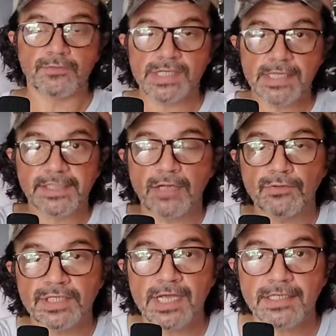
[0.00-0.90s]
Se você entrar
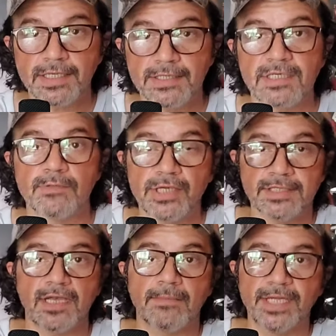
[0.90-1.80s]
no site da Simo, já
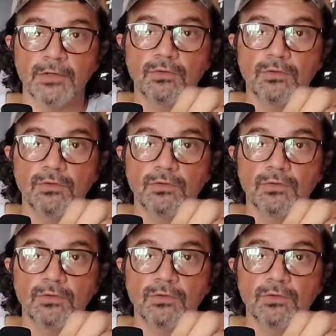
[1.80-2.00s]
sabe, né?